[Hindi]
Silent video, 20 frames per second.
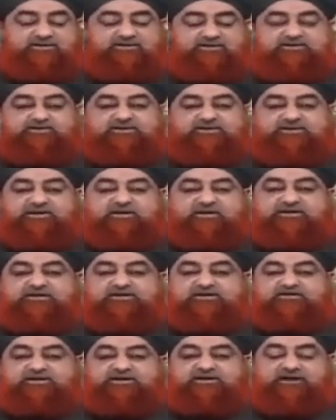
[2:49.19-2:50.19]
जब इन
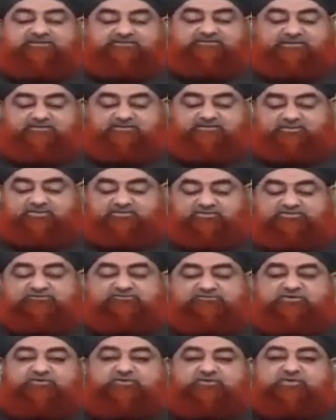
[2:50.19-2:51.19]
अकली दलाइल पर आप गौर
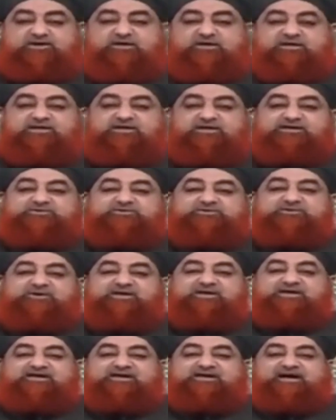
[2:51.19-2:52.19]
तफक्र करेंगे तो
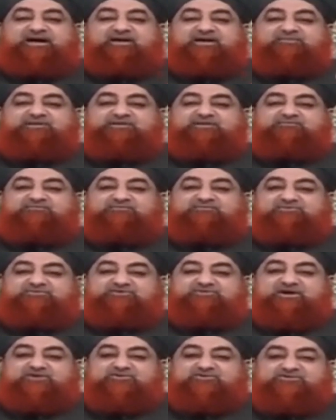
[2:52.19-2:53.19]
आपके
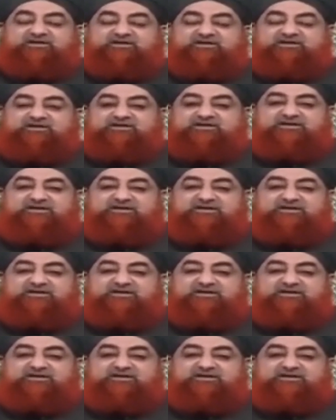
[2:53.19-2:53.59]
चारों शान